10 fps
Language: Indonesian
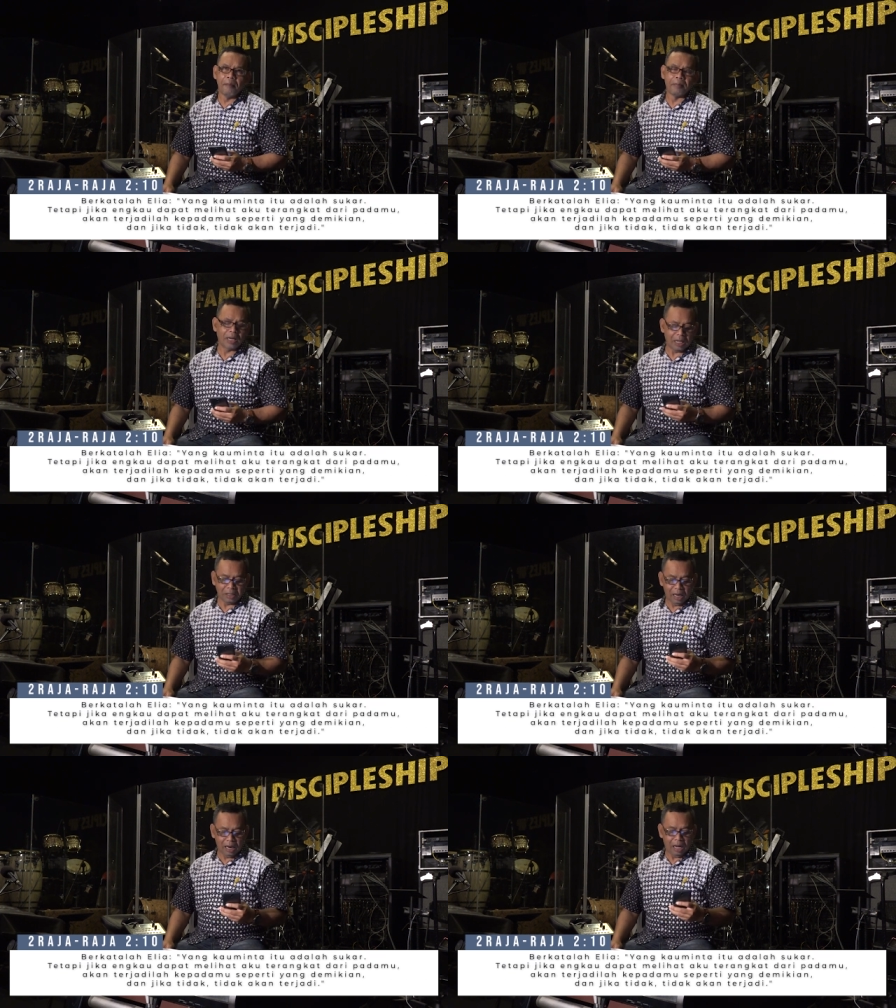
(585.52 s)

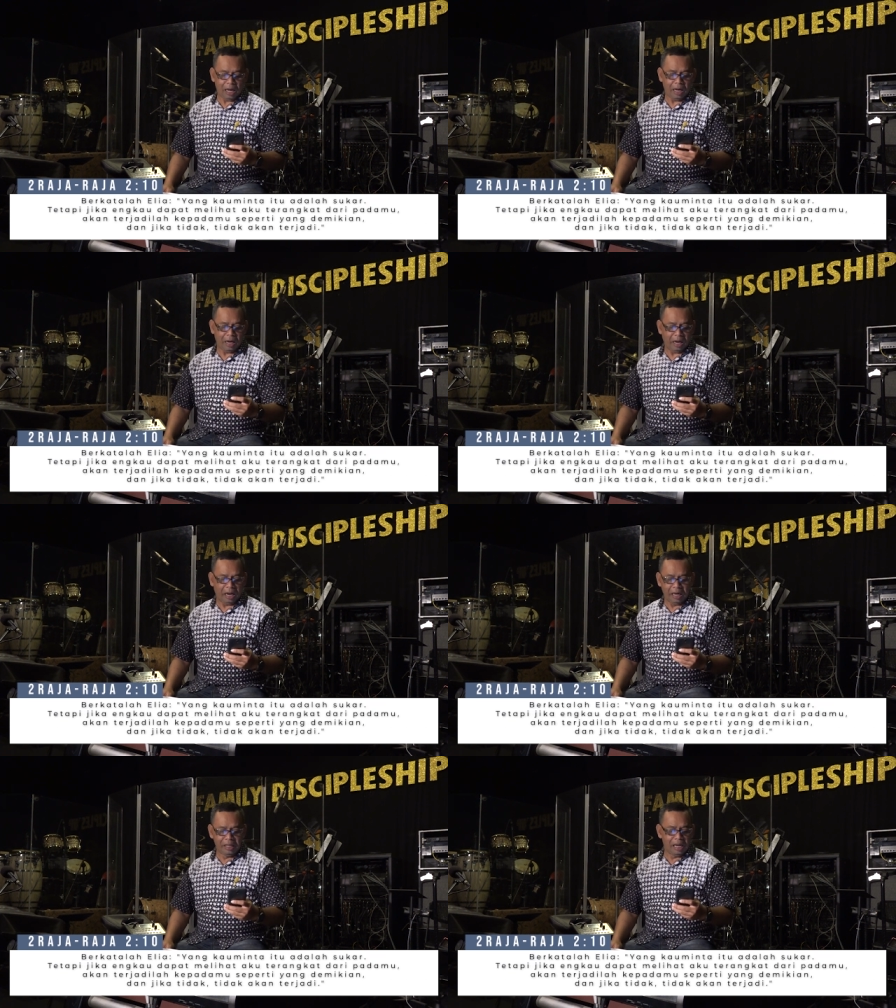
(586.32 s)
Berkatalah
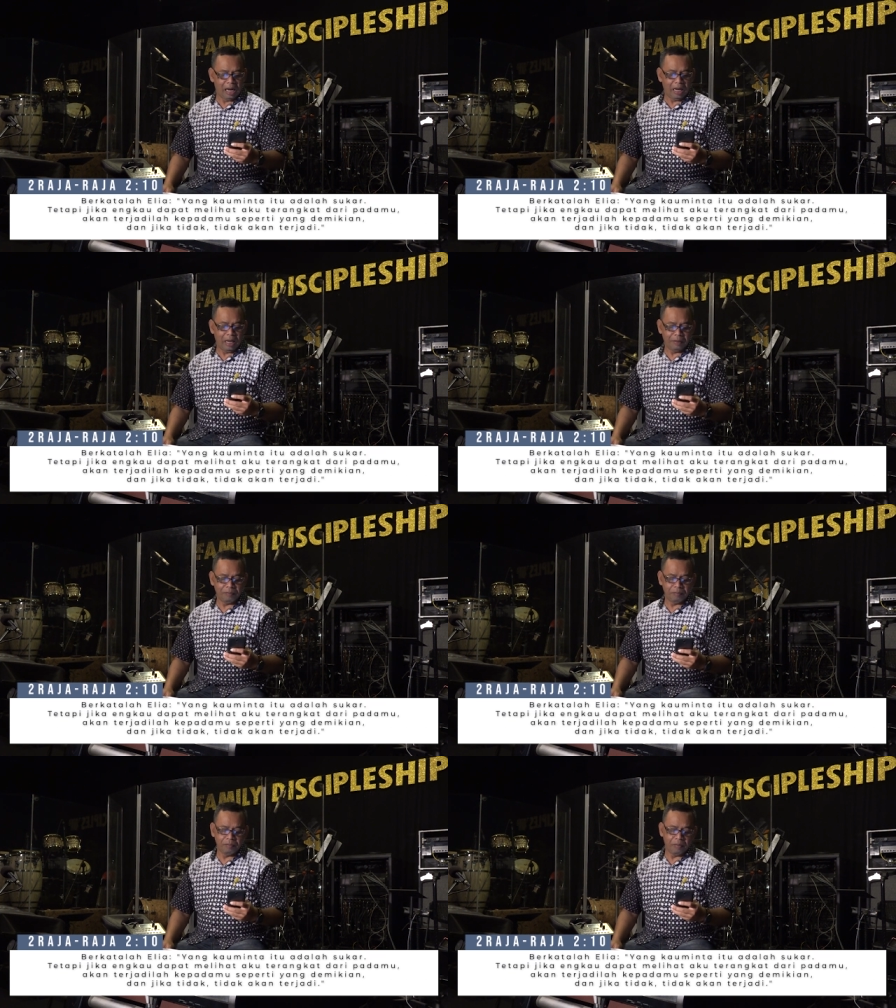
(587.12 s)
Elia,
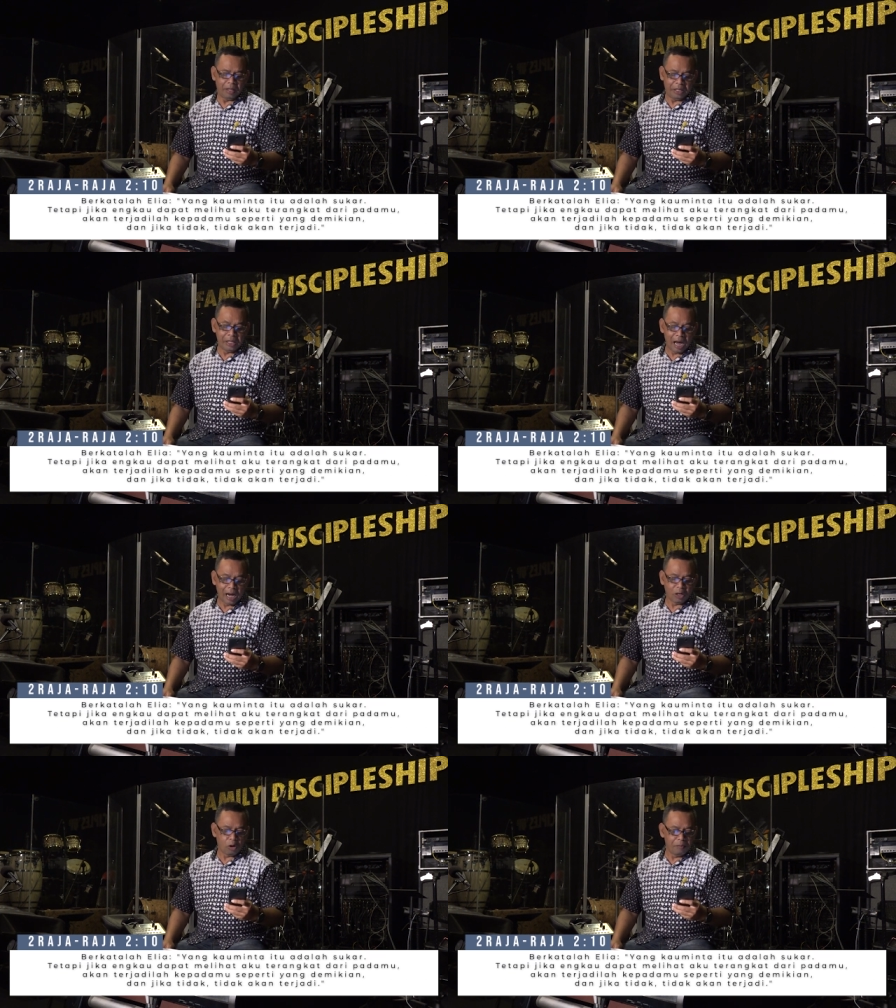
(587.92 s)

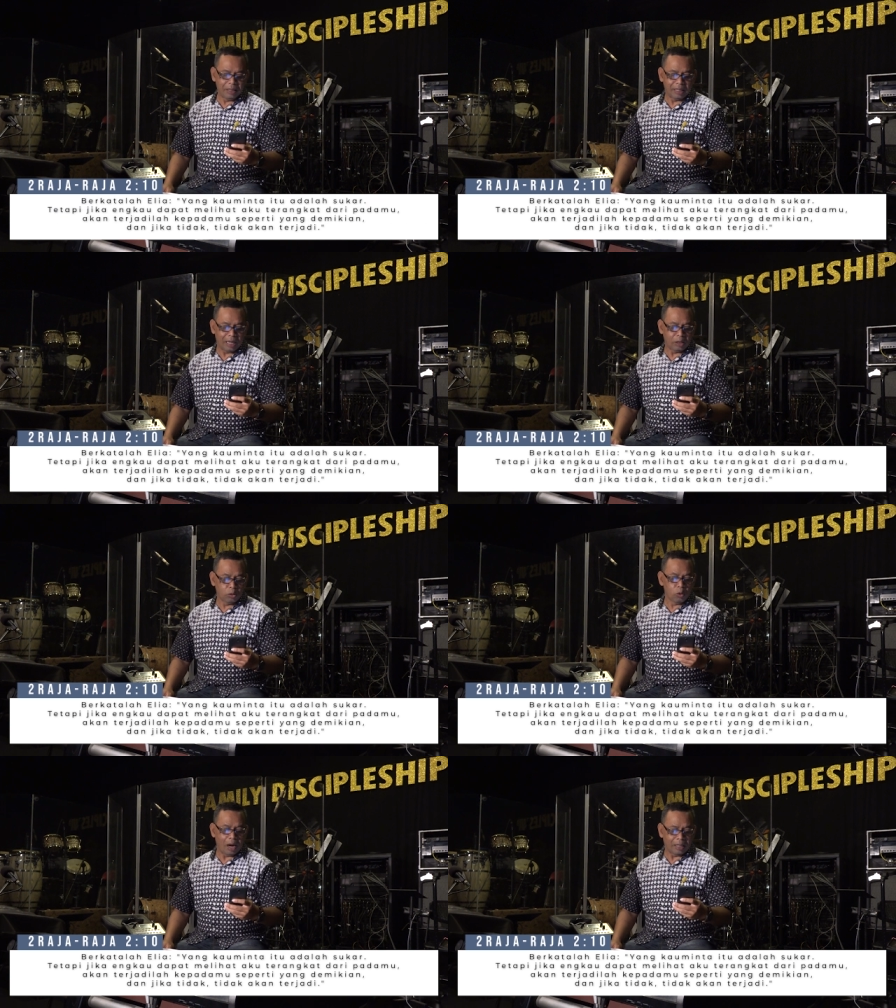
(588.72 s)
yang kau minta
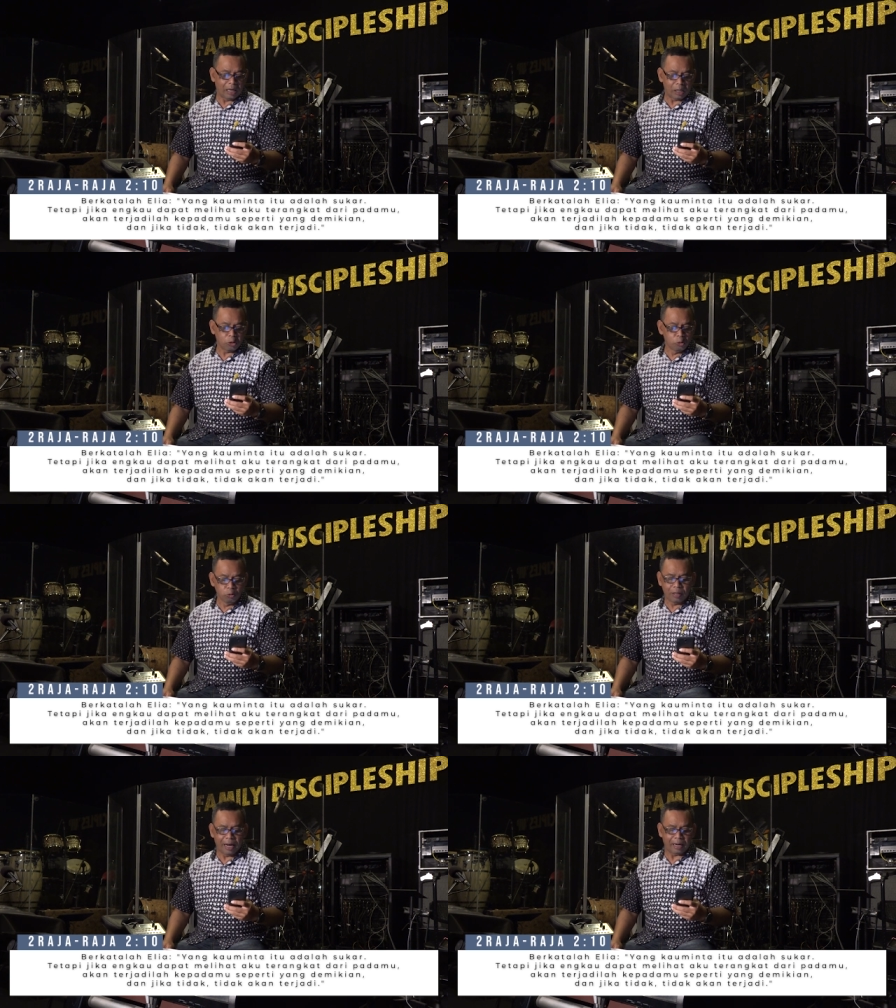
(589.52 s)
itu adalah
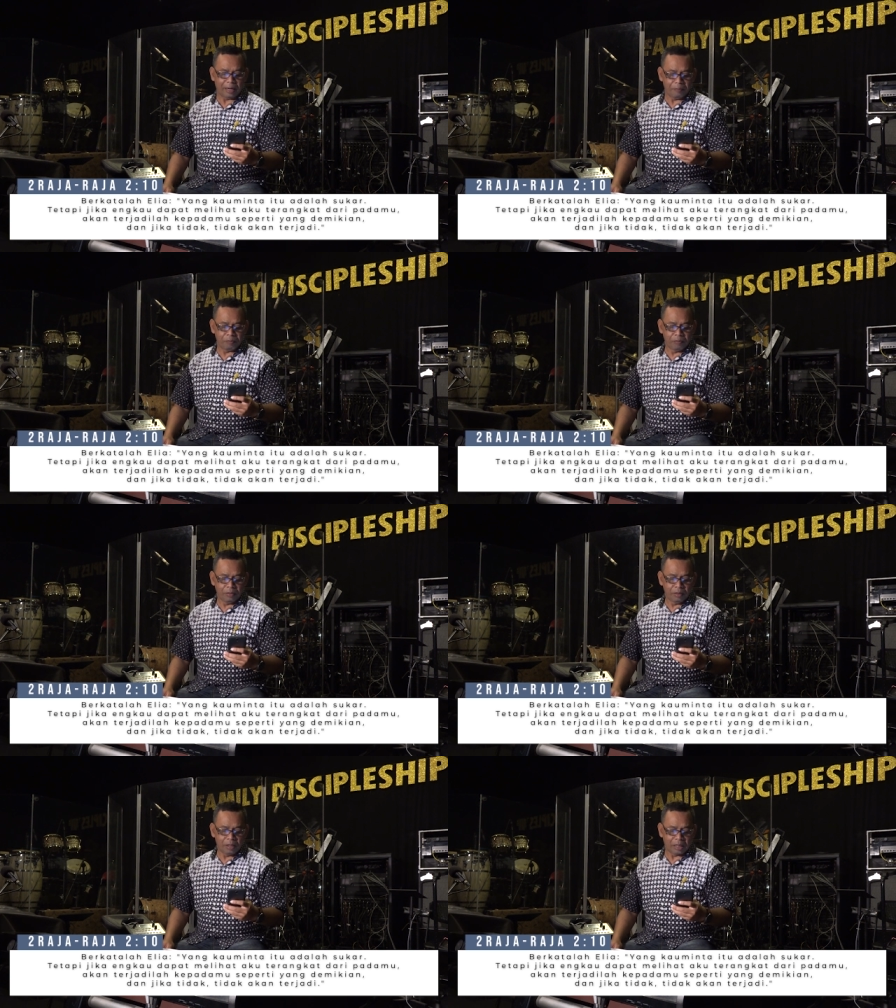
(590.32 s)
sukar,
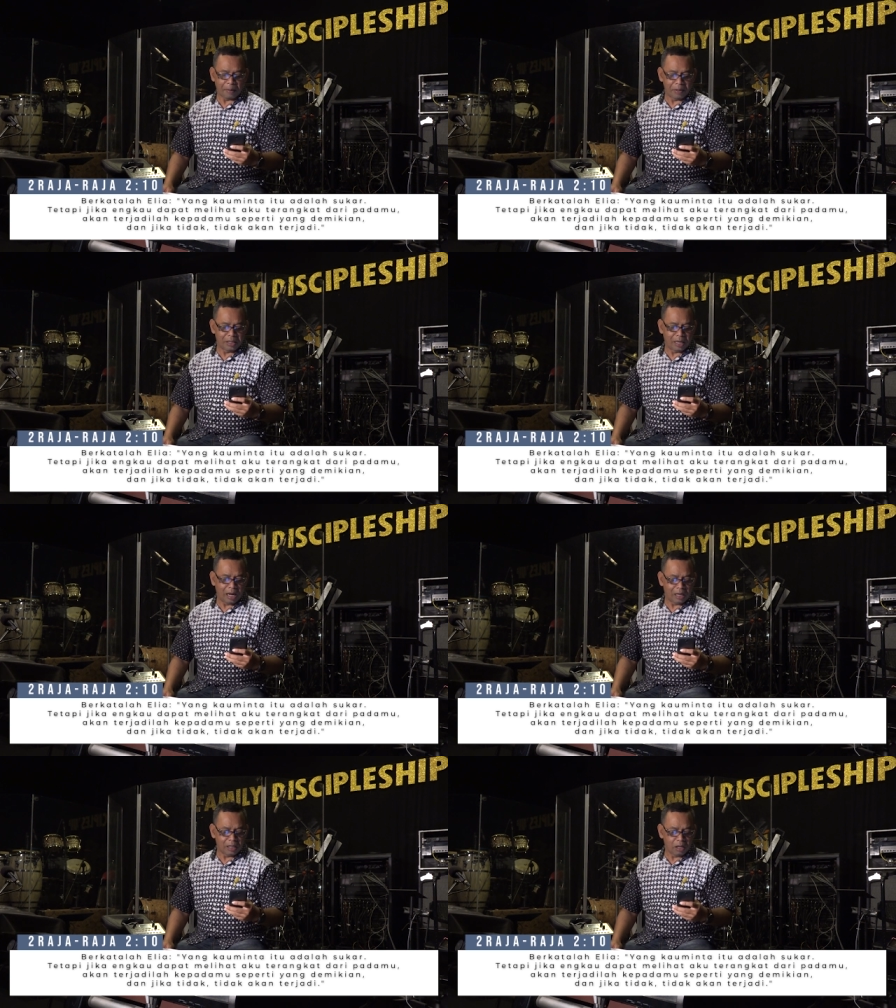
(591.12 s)
tetapi
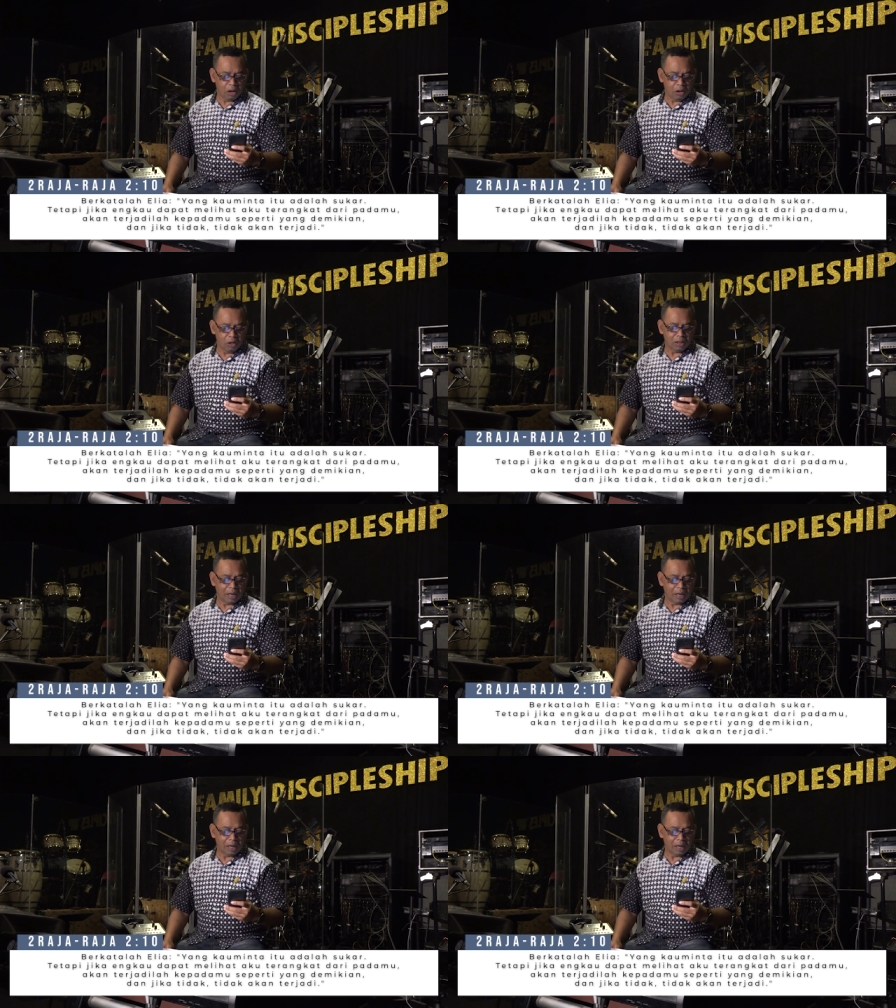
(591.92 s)
jika engkau